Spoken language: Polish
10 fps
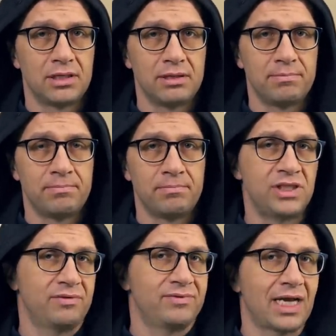y, mi
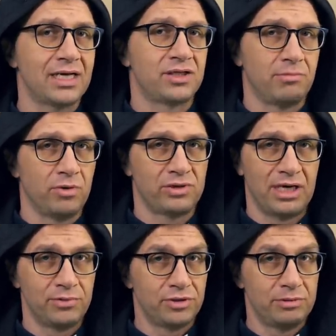się wydaje, że
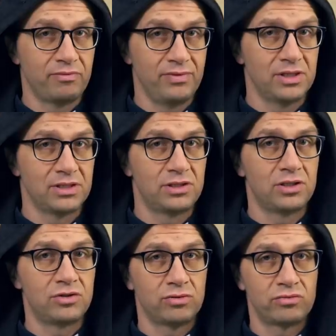można, możecie powiedzieć.
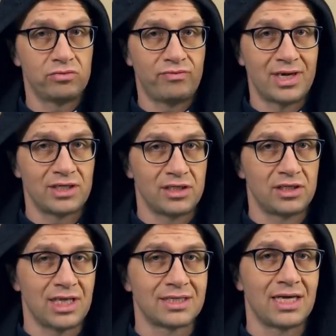Czy ksiądz uważa,
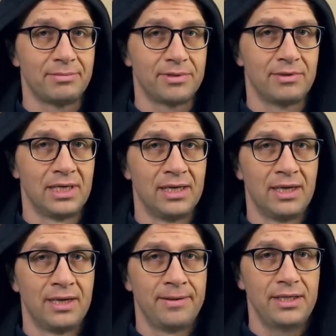że tak samo?
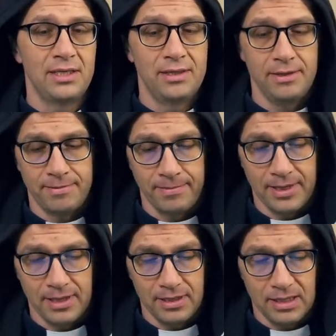I,
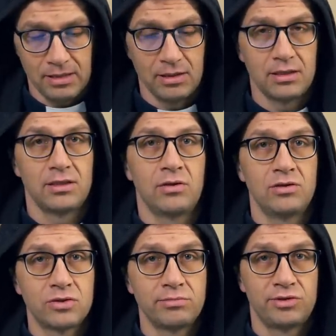no
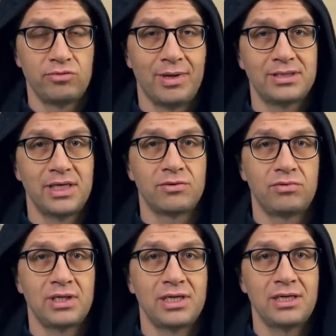i są sytuacje, w
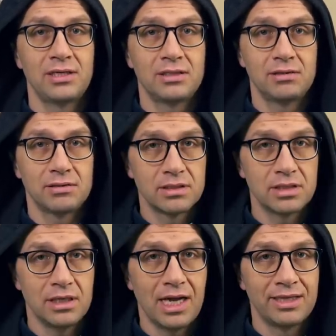których
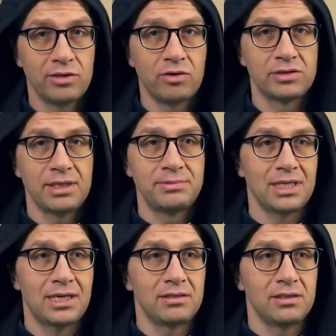
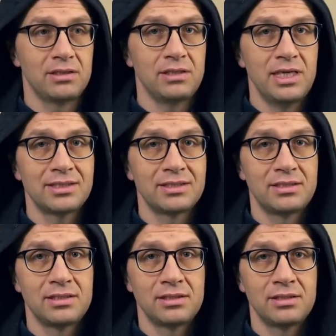antykoncepcja
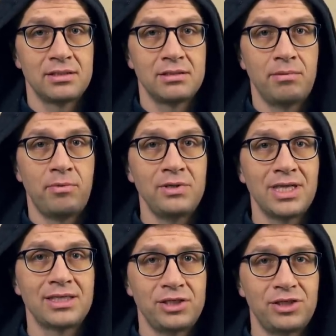jest, y, no bo
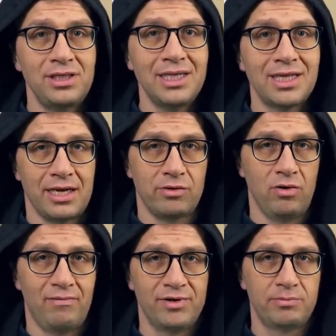inaczej się nie da
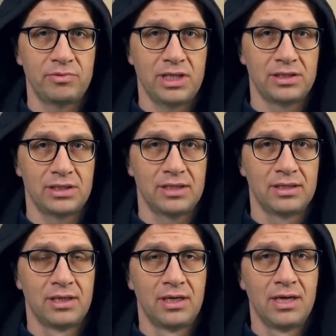regulować poczęcia.
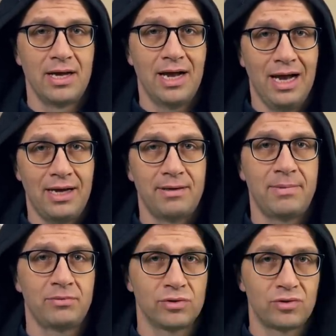A
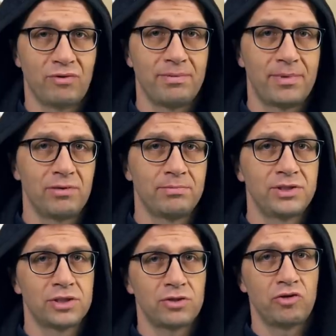małżonkowie mają
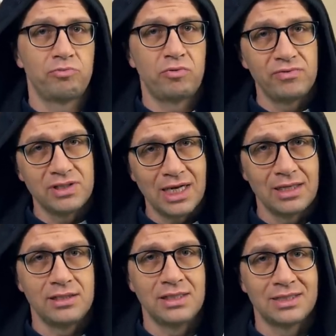być też
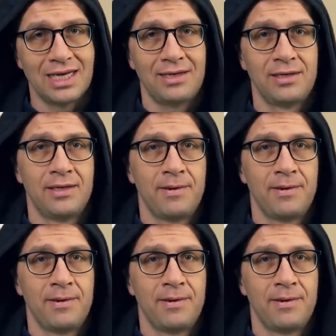odpowiedzialni za